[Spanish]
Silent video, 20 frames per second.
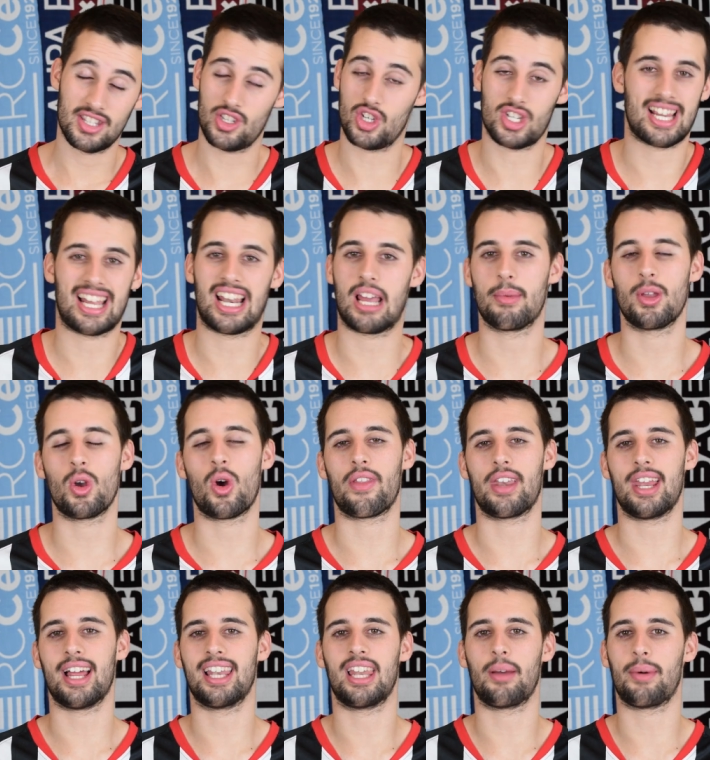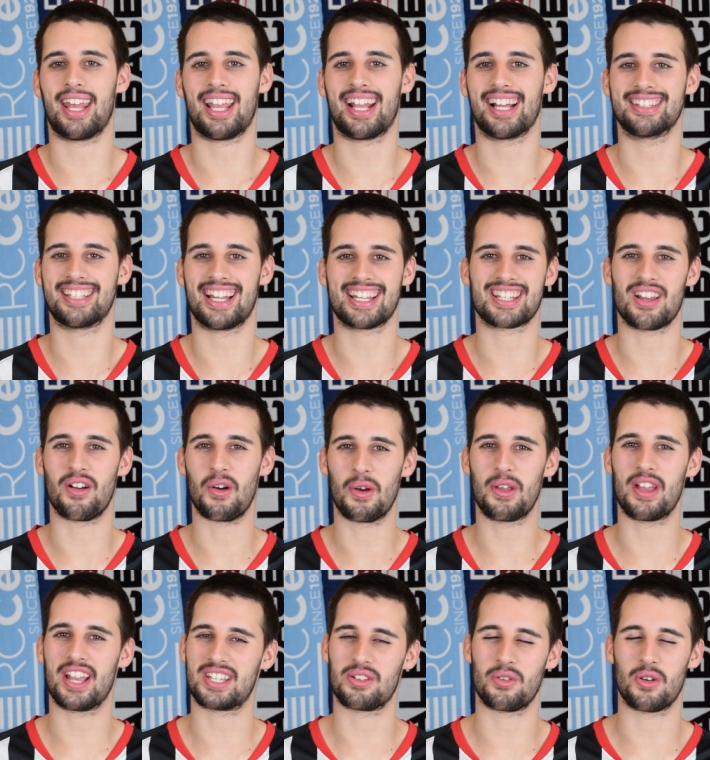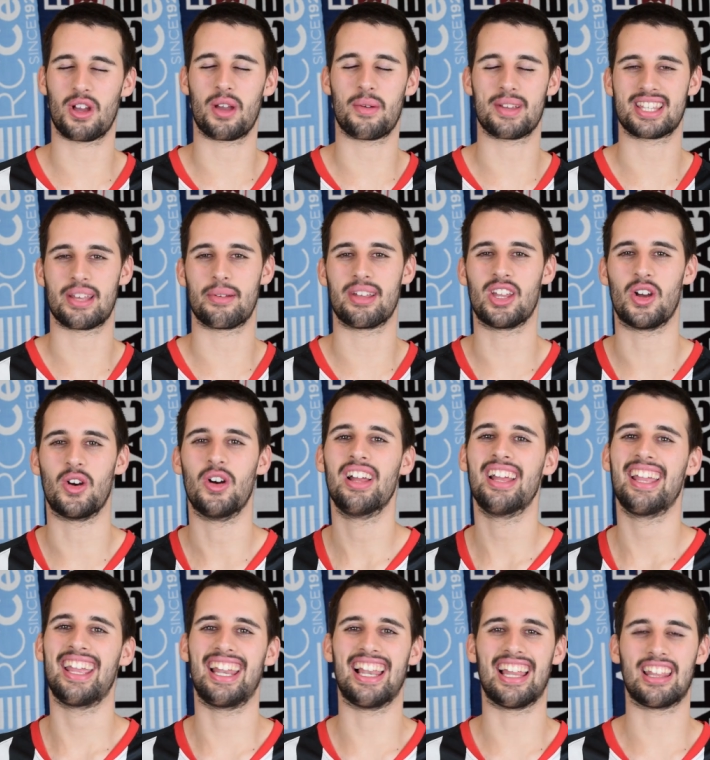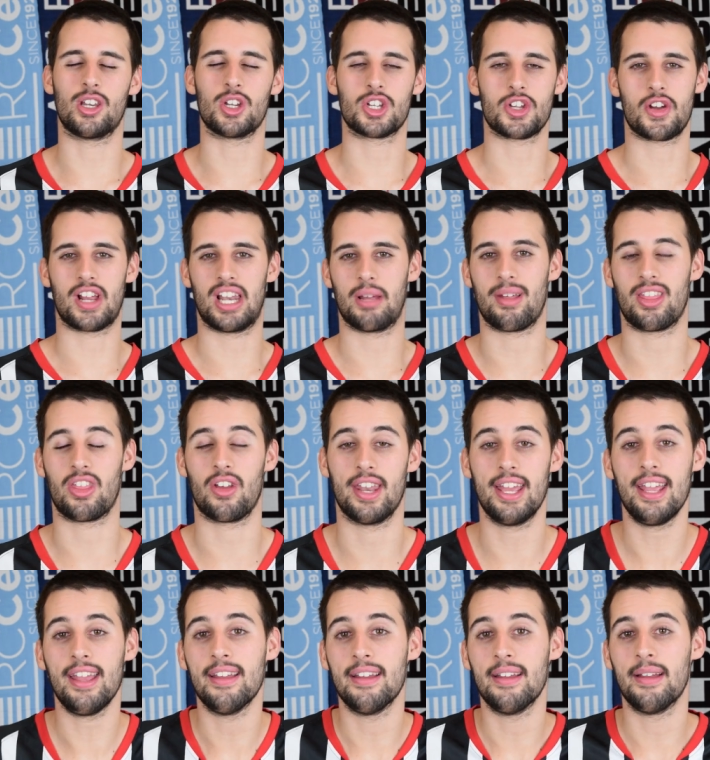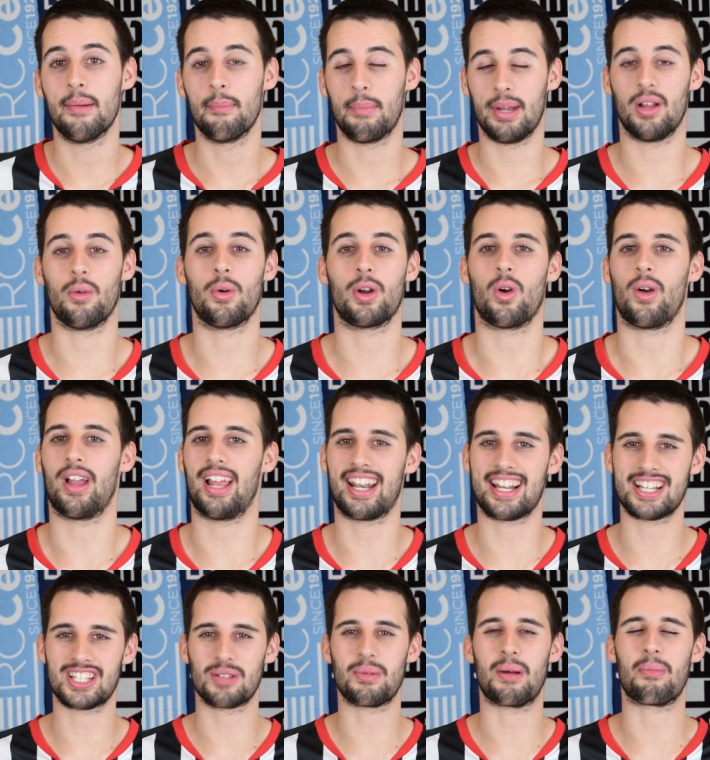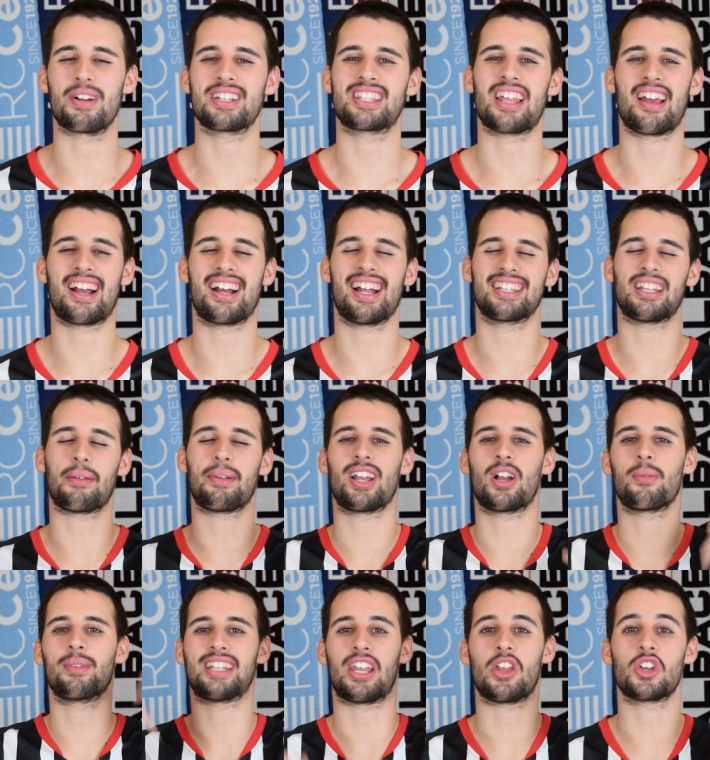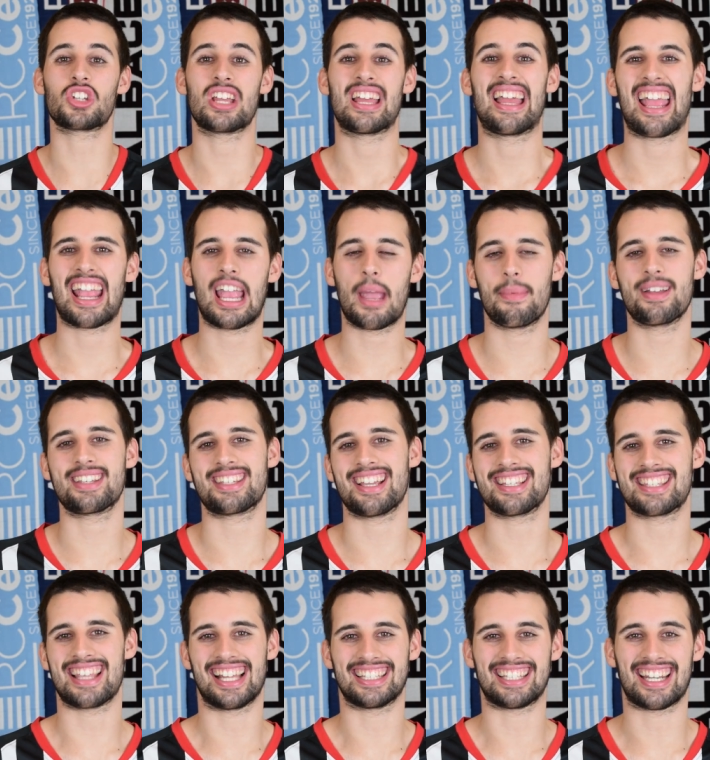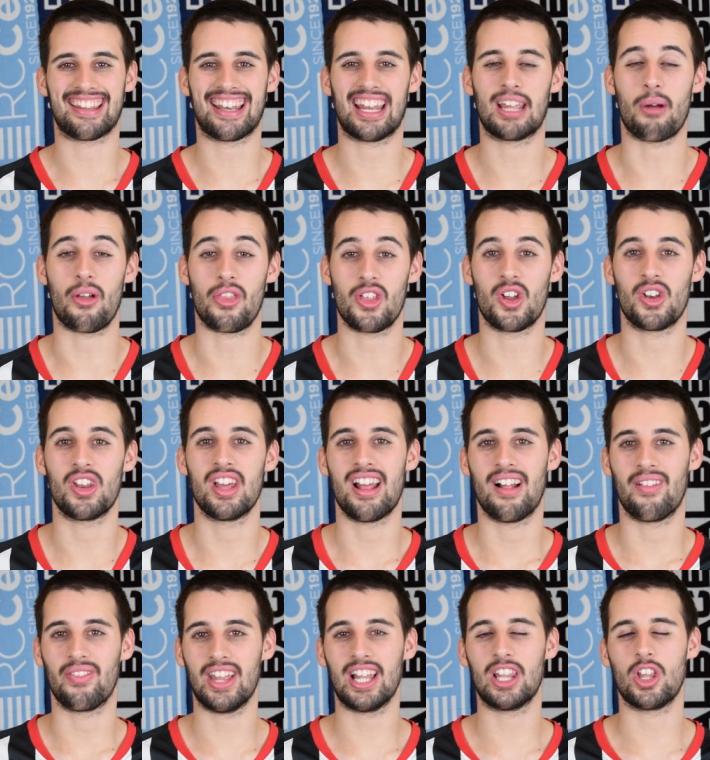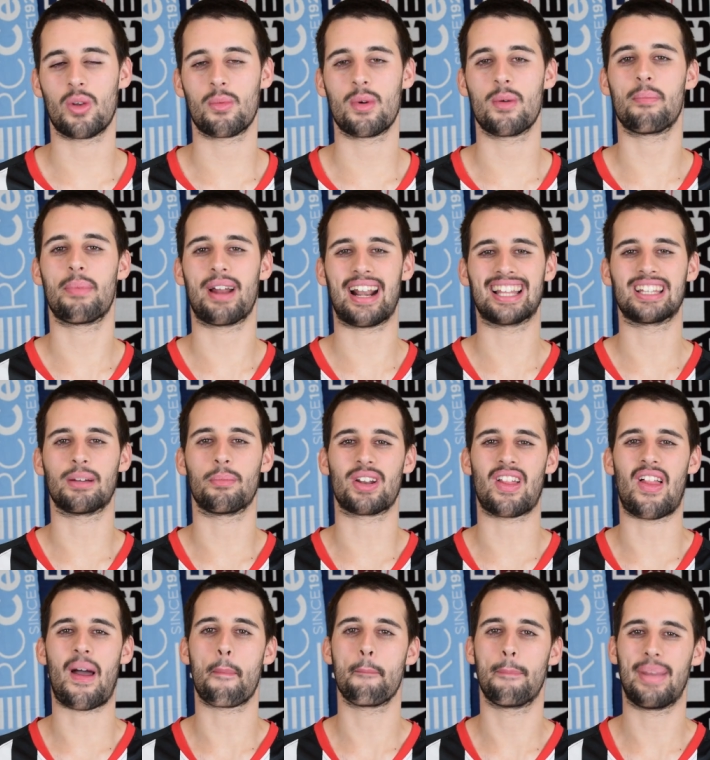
Yo sé que al amigo Adrián le van a encantar seguro y que seguro que ve este vídeo y la ilusión que le mencioné. Pero bueno, el resto me podéis dejar también en comentarios qué pensáis de la tercera equipación del Dortmund para la temporada